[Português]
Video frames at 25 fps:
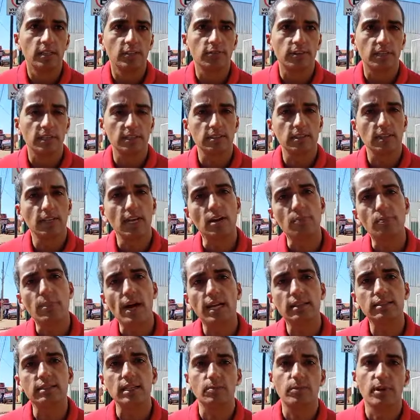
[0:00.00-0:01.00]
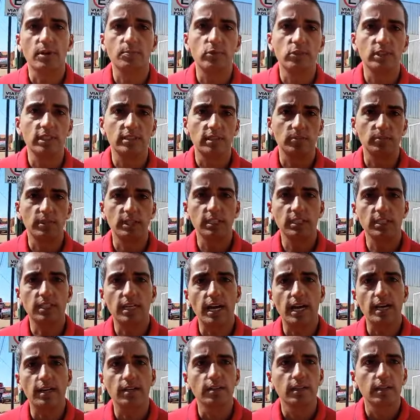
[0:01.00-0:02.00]
e fazer, repassar para a Polícia
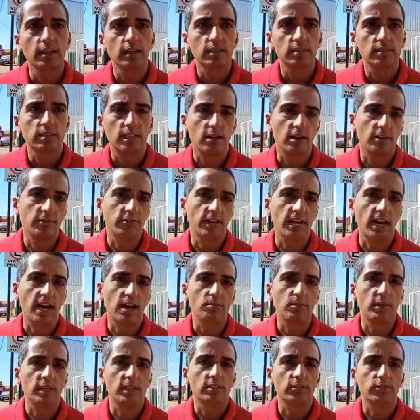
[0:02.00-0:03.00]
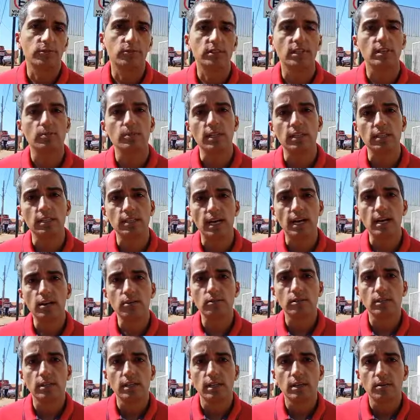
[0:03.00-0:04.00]
Militar. Será uma ferramenta
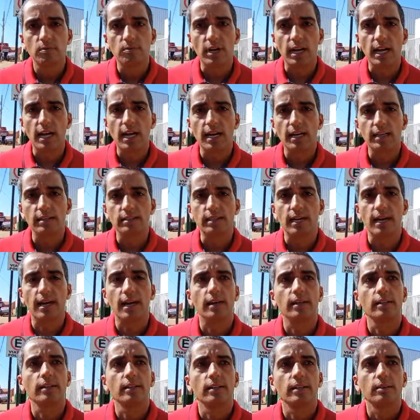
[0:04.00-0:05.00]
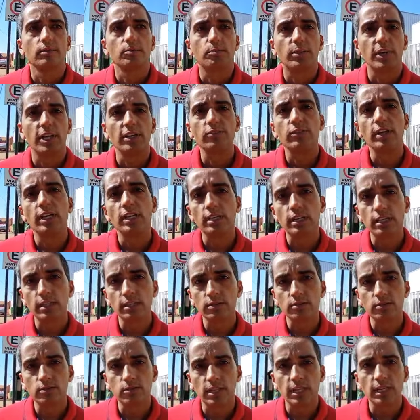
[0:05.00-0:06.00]
fundamental para estar tá
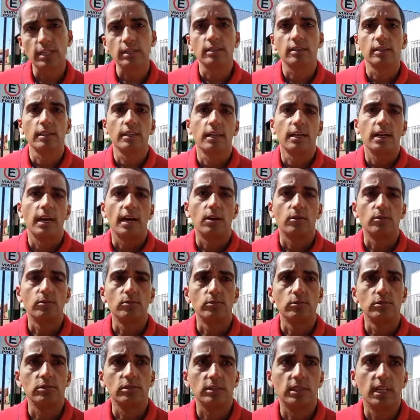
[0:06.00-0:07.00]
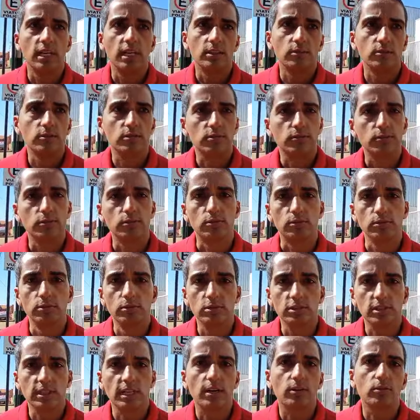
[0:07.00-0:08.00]
prevenindo né, alguns danos
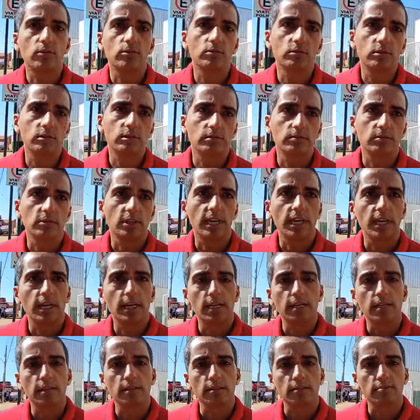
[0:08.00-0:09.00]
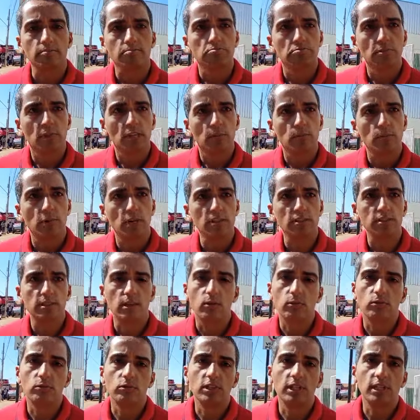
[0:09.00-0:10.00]
futuros, né, algum, é, pode
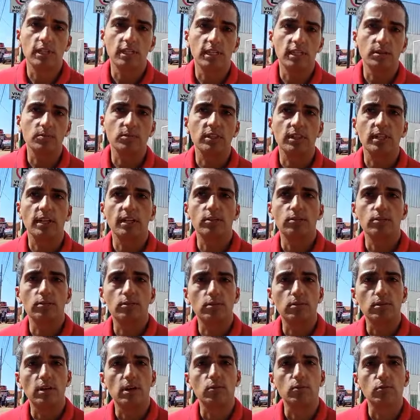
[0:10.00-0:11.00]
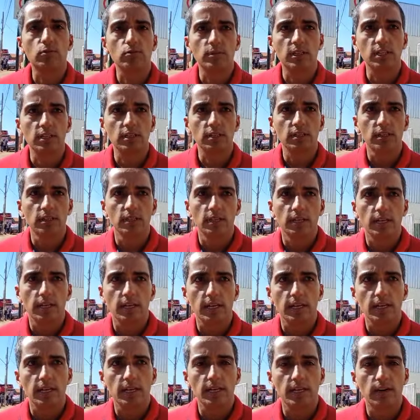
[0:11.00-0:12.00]
ser algum crime né, ou alguma,
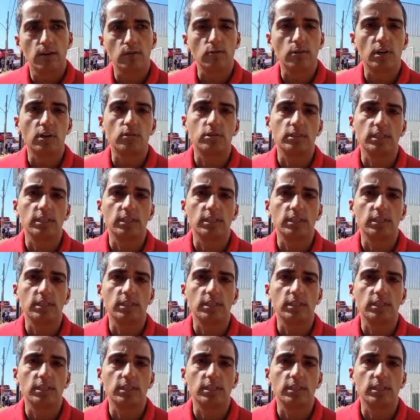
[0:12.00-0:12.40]
é, algum